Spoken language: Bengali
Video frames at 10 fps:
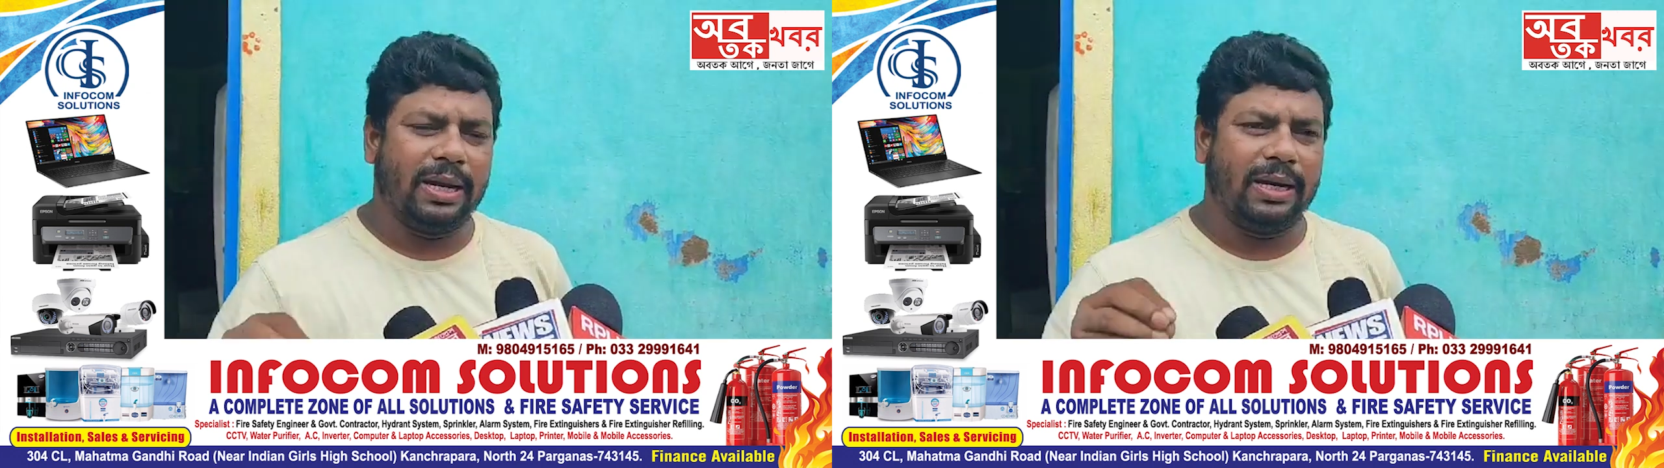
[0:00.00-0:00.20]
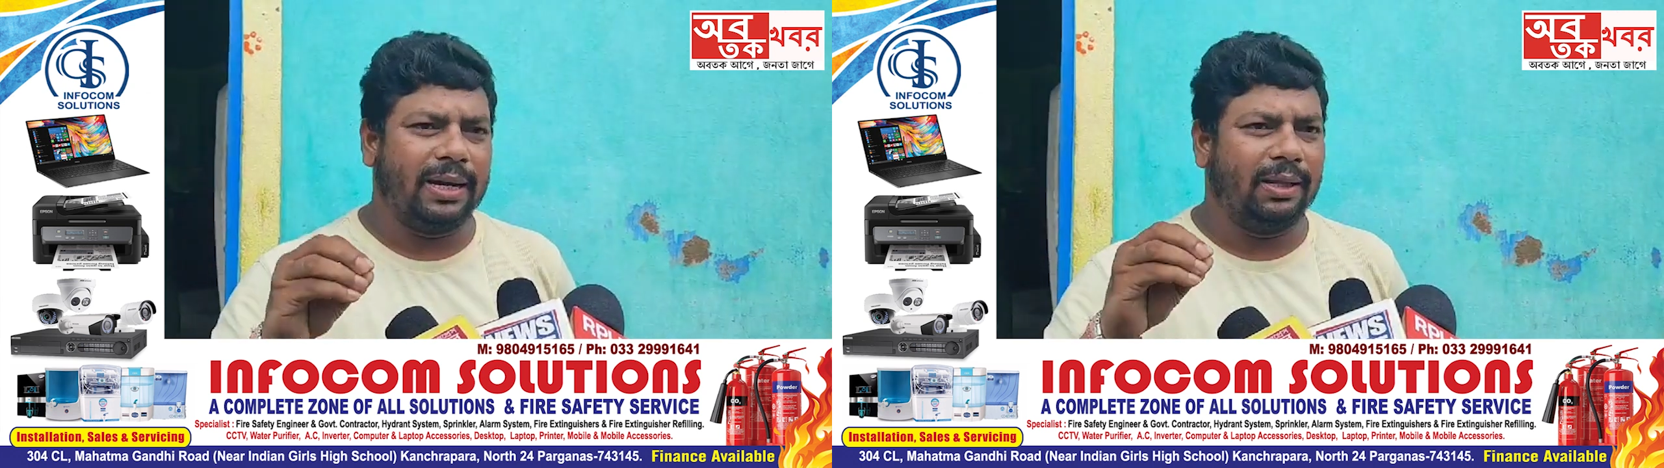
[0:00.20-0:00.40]

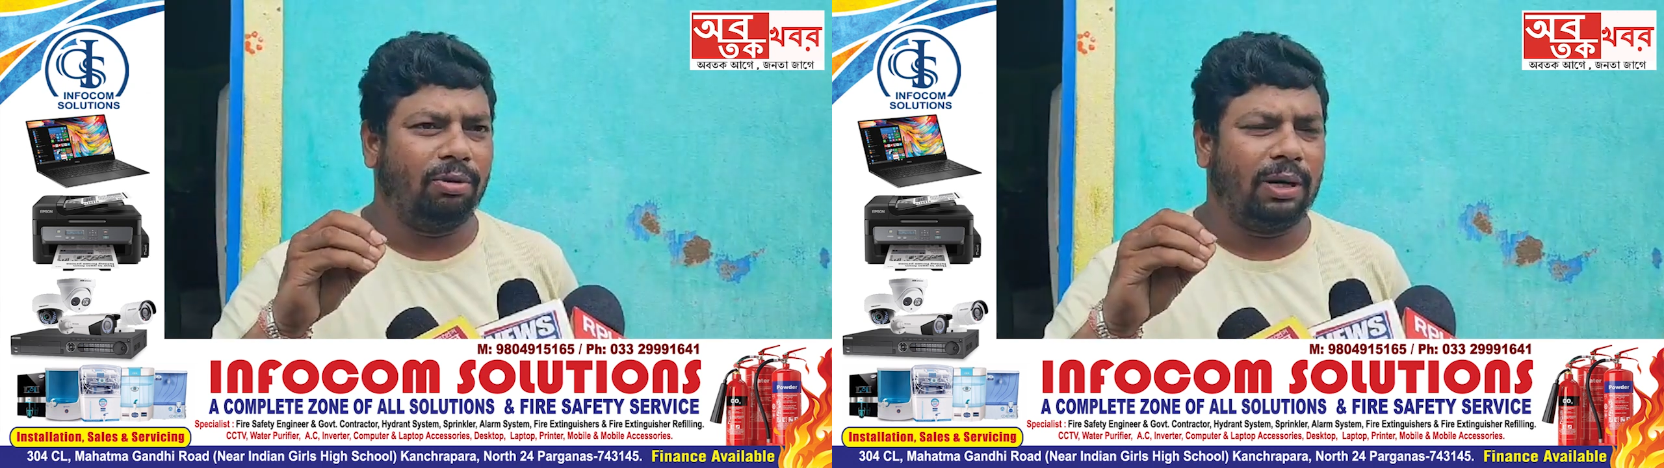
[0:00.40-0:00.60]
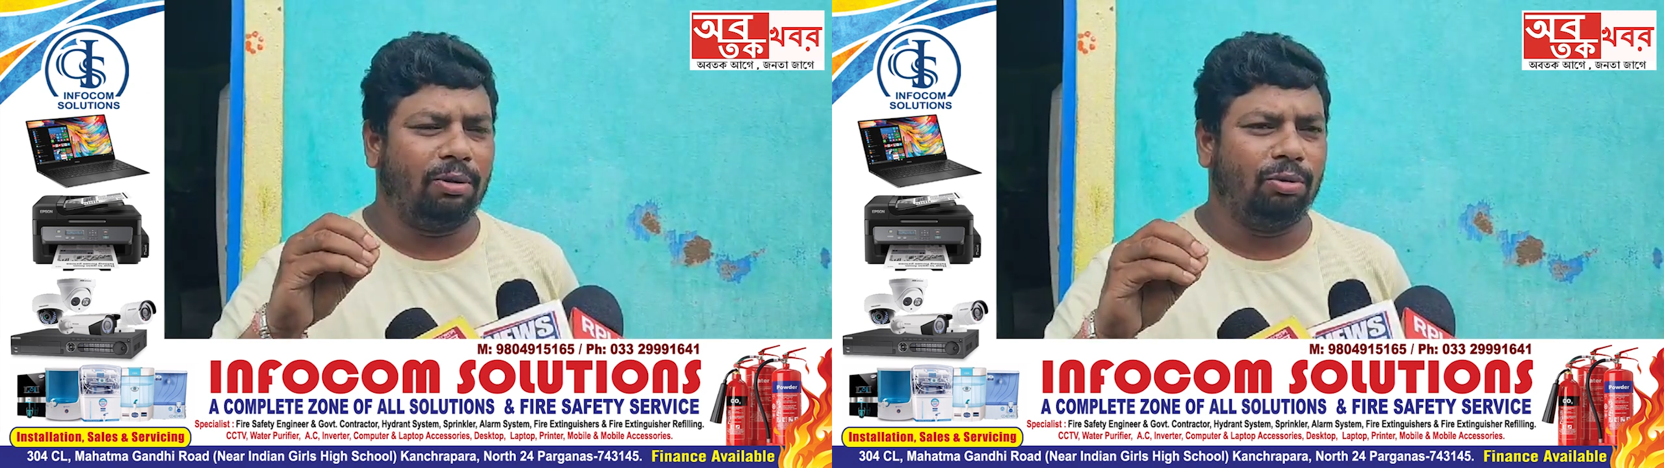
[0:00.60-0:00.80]
এখানে
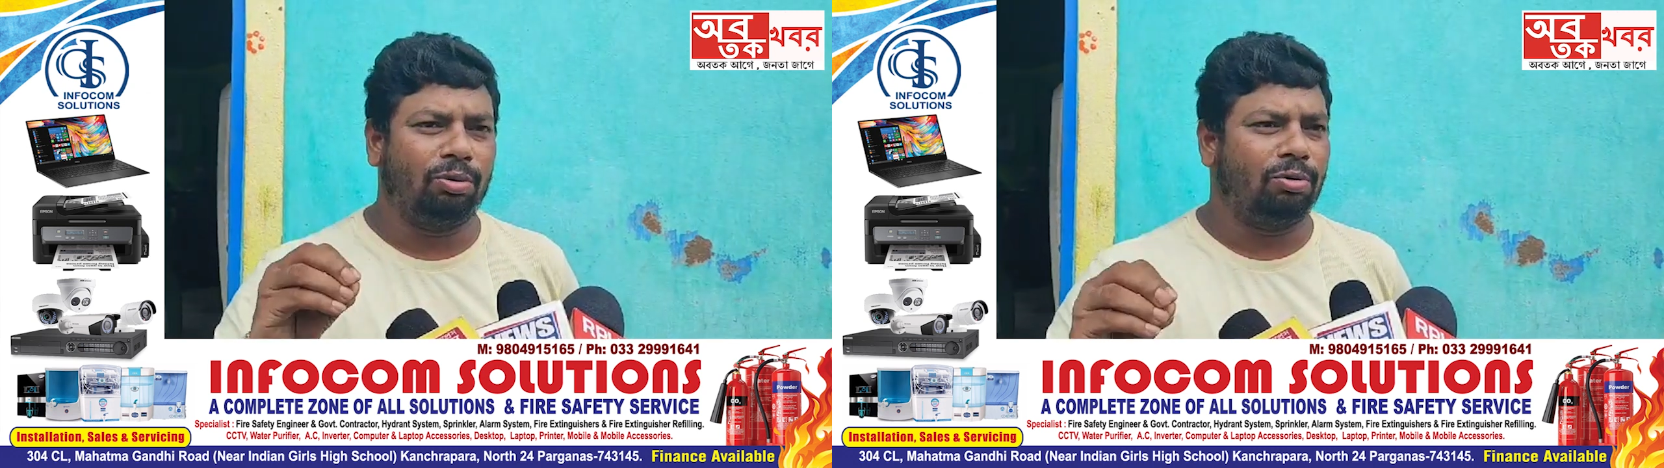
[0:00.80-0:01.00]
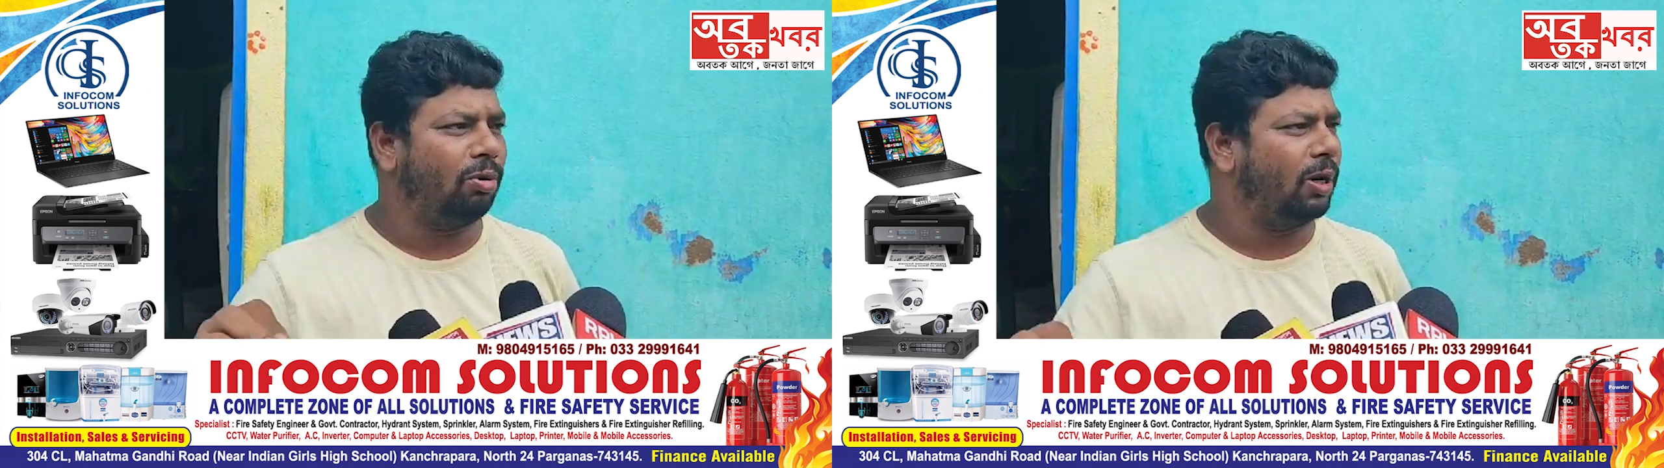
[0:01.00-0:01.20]
দলের
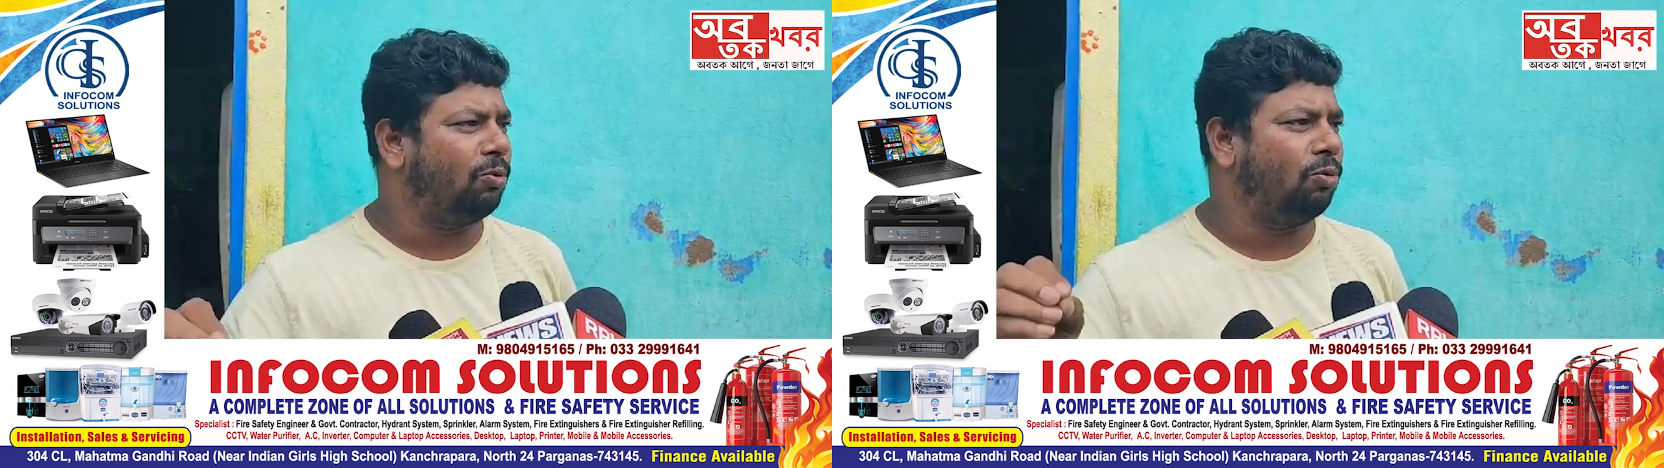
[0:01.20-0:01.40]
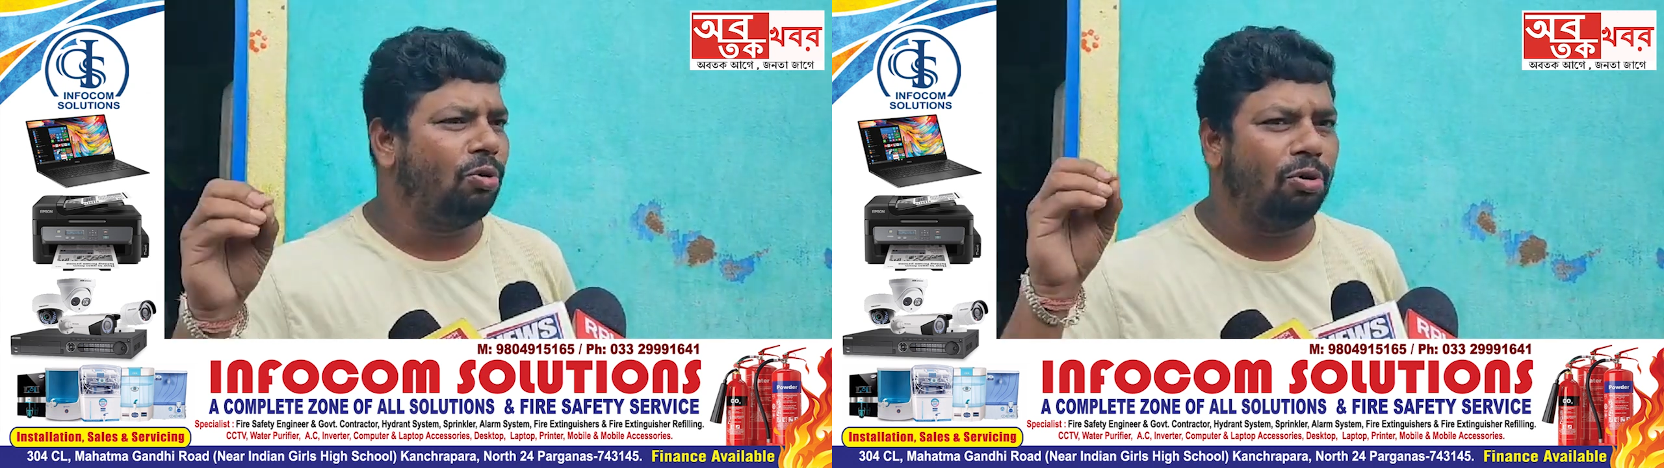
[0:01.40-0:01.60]
অন্তর্কলহের
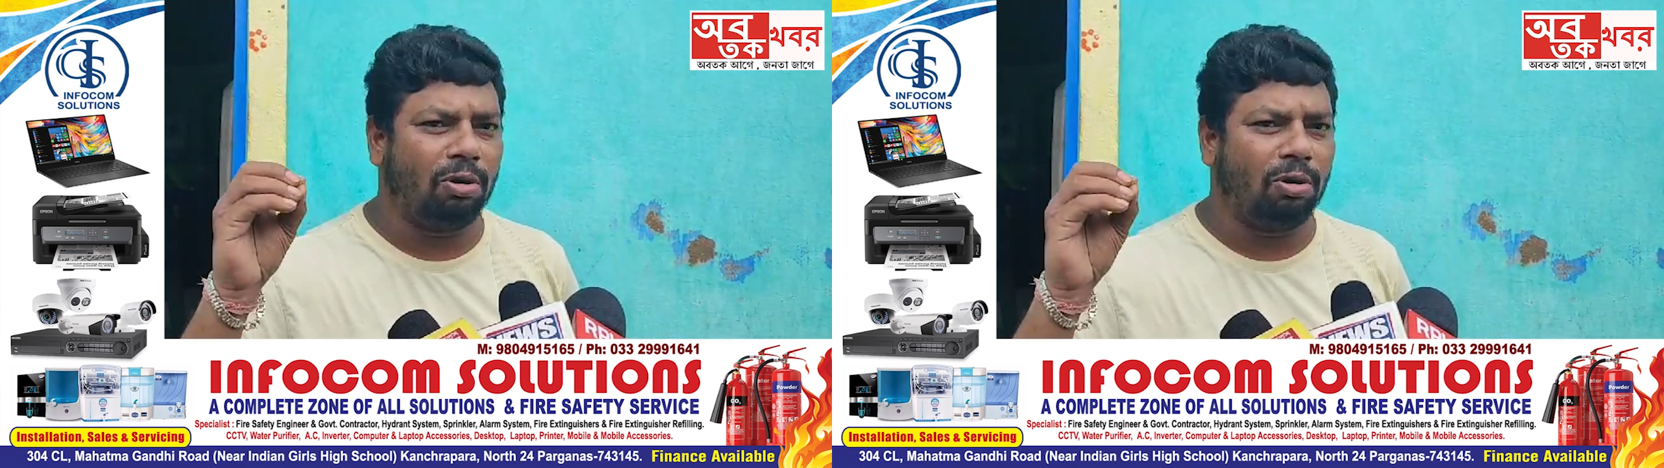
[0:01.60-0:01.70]
কোনো